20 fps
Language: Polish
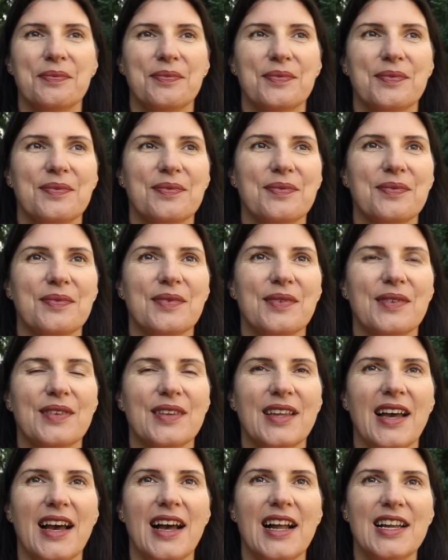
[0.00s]

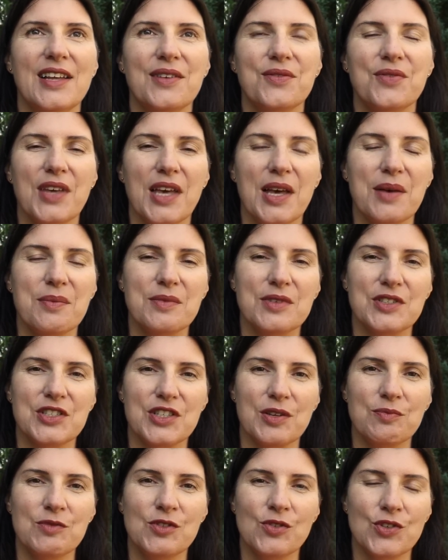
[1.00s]
mm, ale wiem,
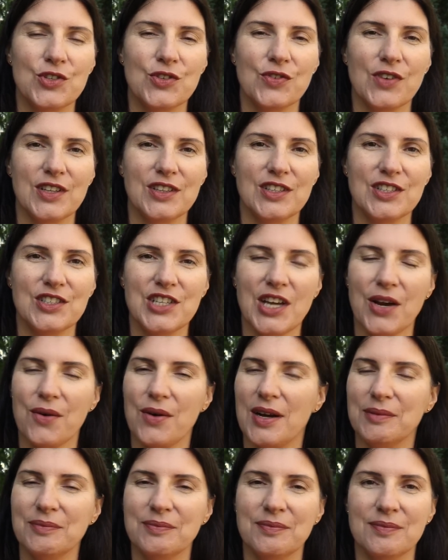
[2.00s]
że Duch Święty
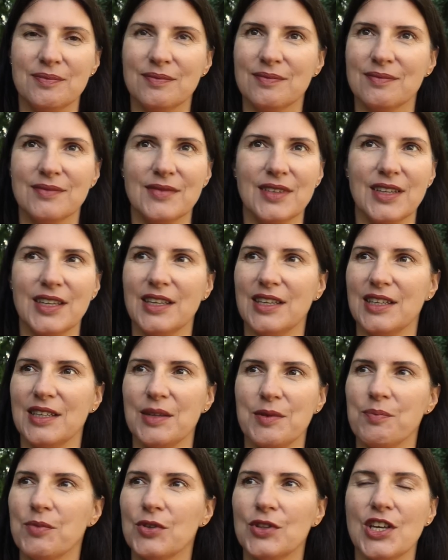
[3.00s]
działa
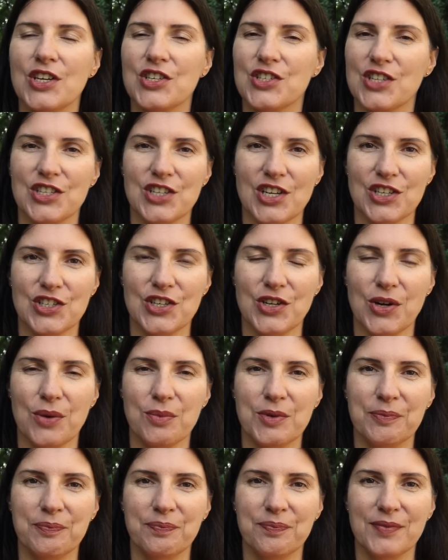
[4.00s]
i potężne rzeczy
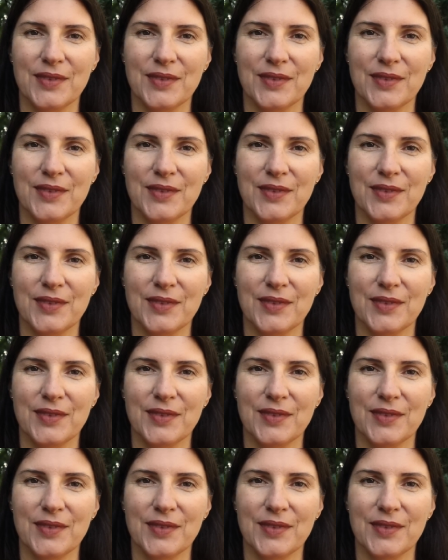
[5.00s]
robi.